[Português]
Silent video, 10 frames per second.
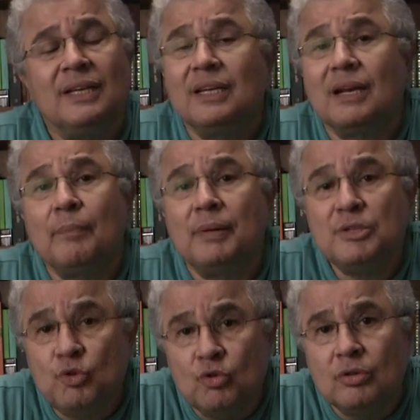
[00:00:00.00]
Ela
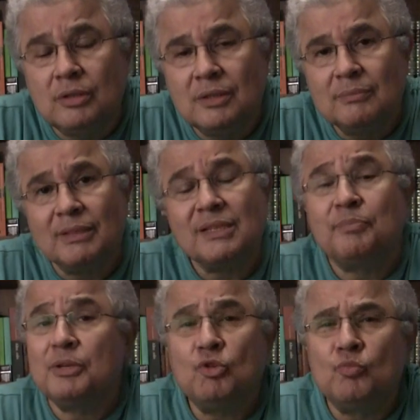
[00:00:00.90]
apanhou, mas
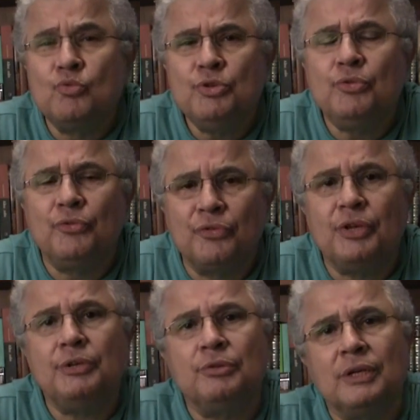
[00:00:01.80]
apanhou muito
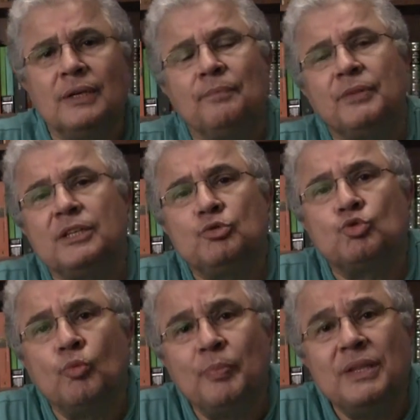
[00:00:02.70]
feio, tanto
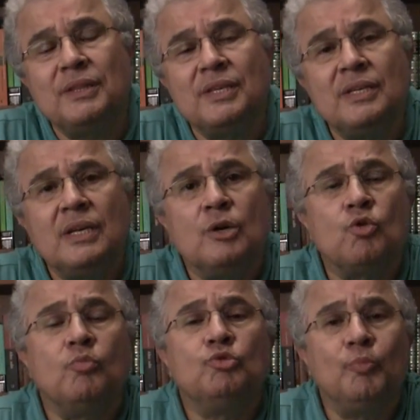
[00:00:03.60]
do PT
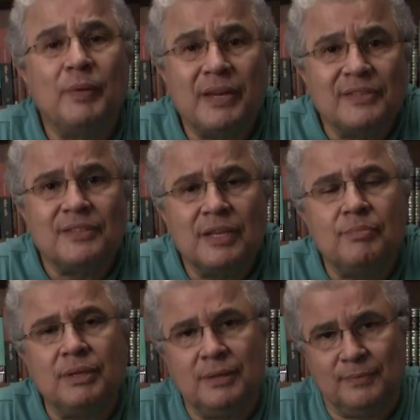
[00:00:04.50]
como do
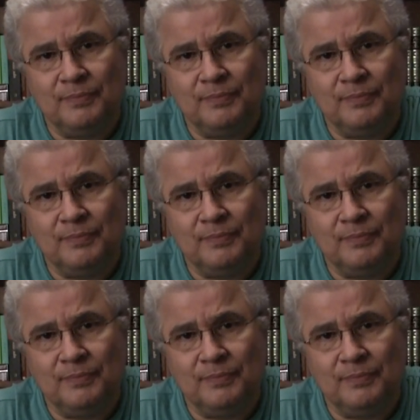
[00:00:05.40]
PSDB.